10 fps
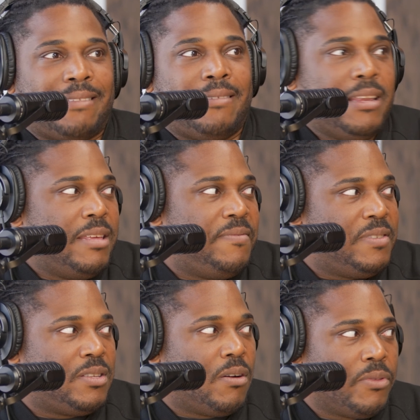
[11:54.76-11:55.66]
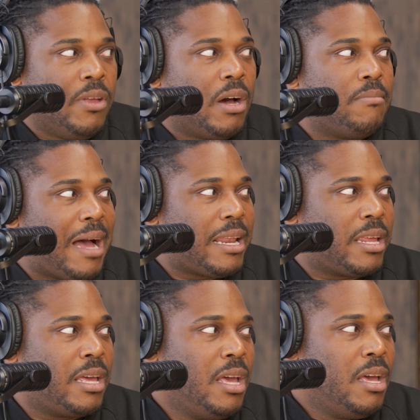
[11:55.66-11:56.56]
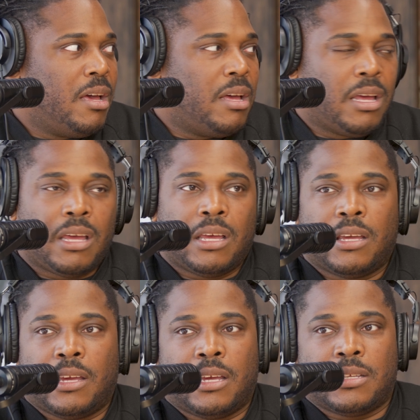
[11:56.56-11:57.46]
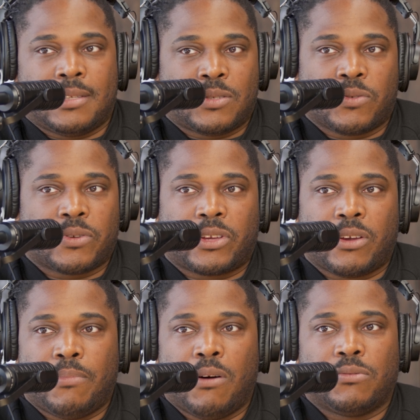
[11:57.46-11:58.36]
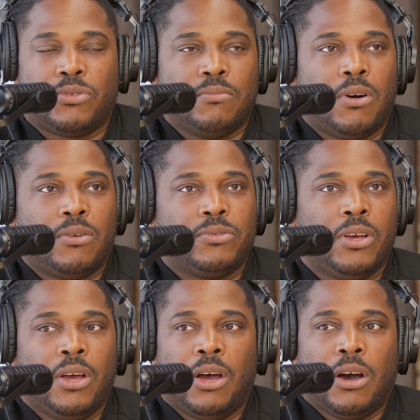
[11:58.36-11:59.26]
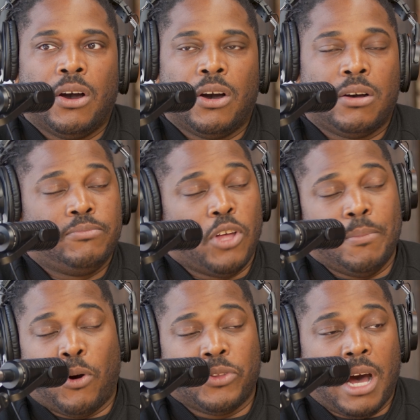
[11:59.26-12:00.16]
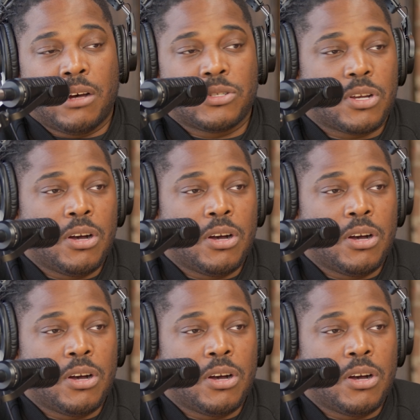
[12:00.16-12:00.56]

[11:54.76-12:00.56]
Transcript: la télévision normale, euh, et c'est sûr que, bon, tout le monde de mon âge